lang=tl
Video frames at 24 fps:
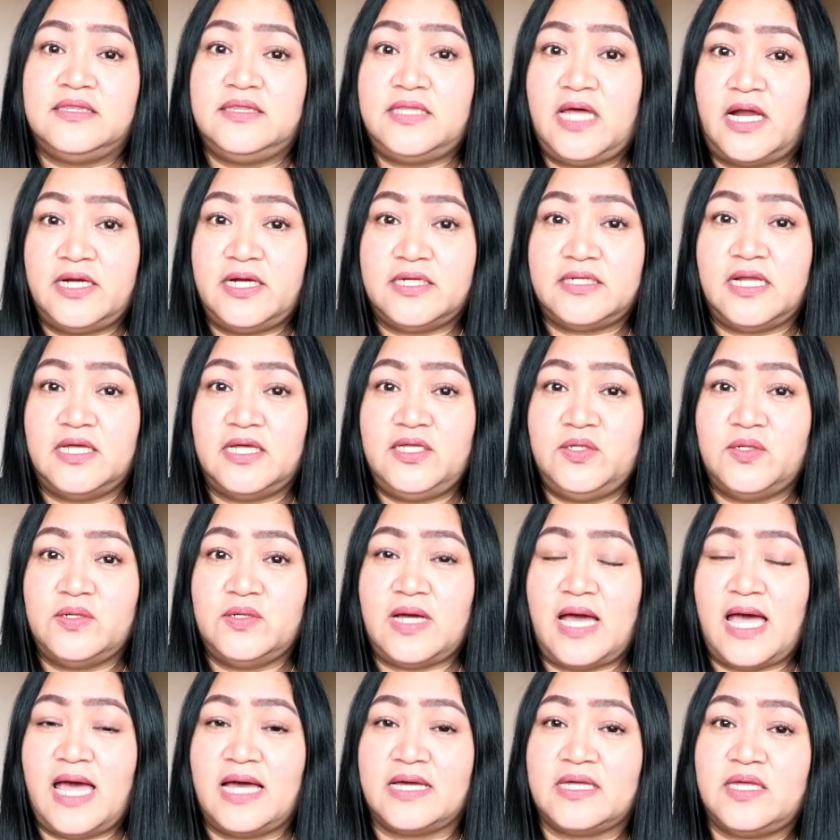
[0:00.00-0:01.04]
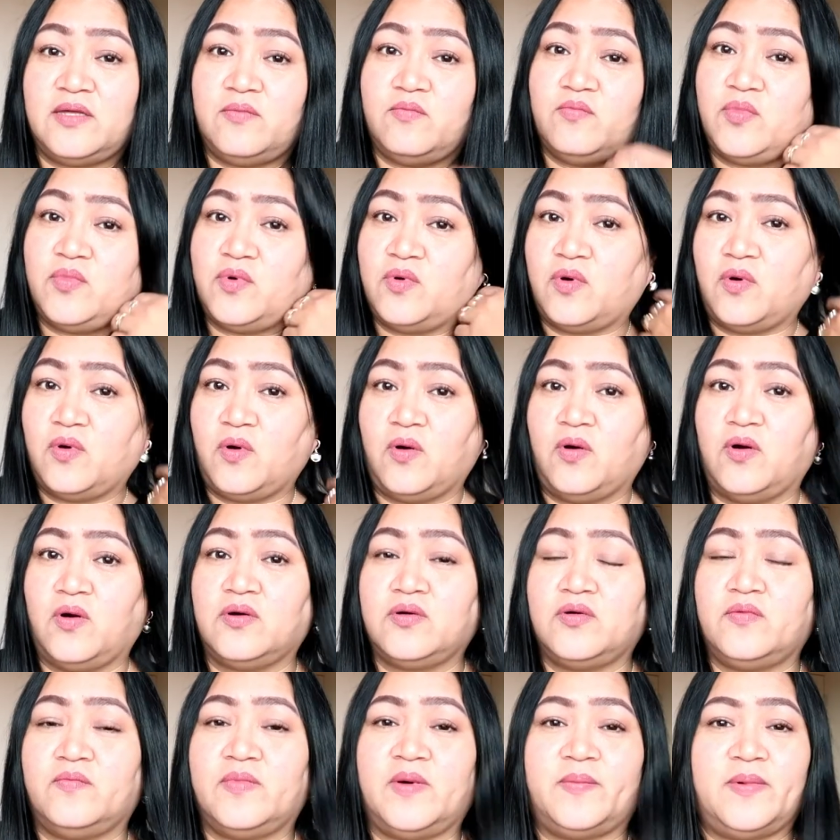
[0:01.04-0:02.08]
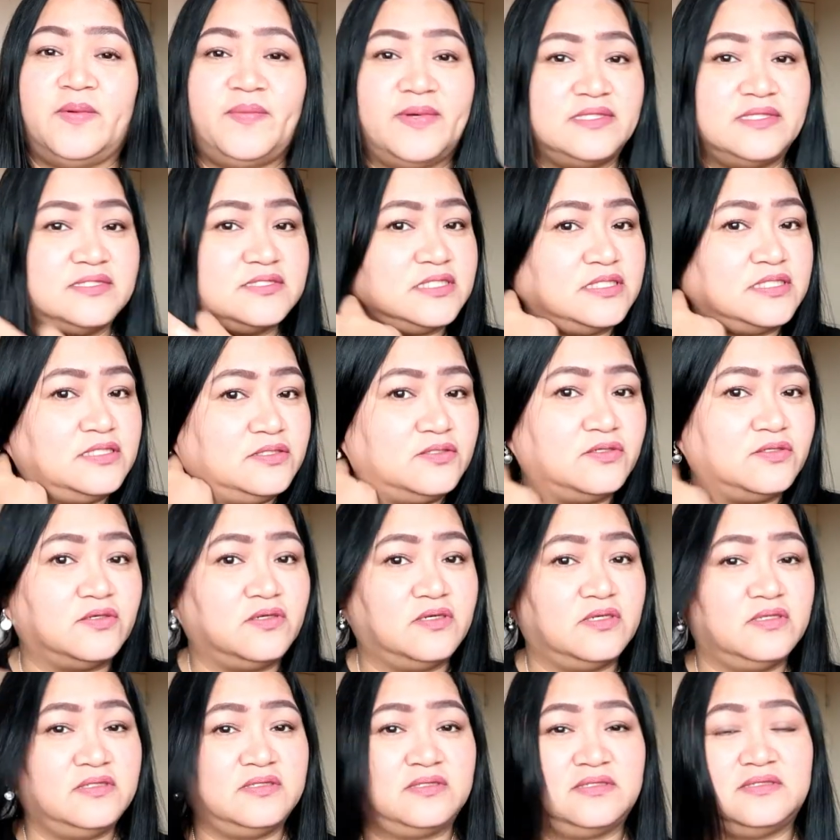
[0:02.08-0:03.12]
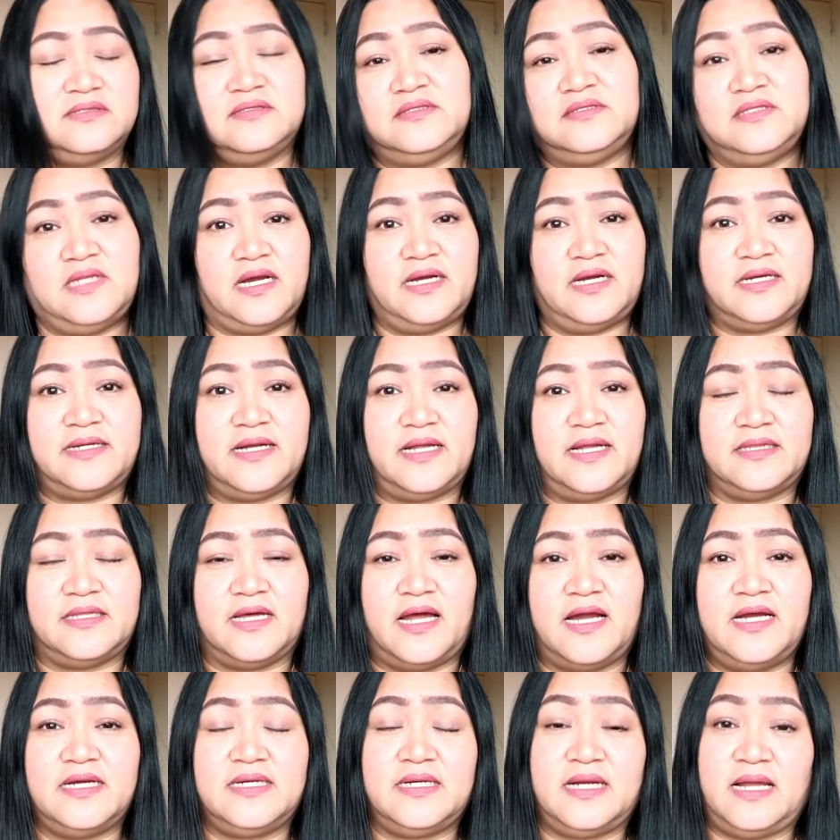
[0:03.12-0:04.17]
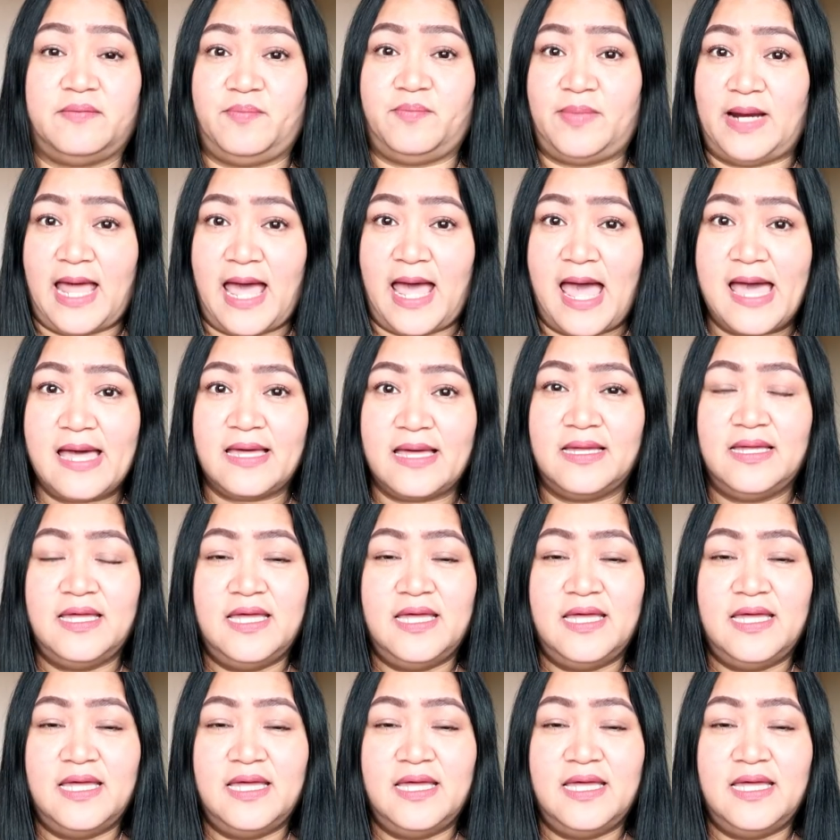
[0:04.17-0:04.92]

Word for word: dark na yung aking buhok, kung mapapansin nyo. Dark na dark na black.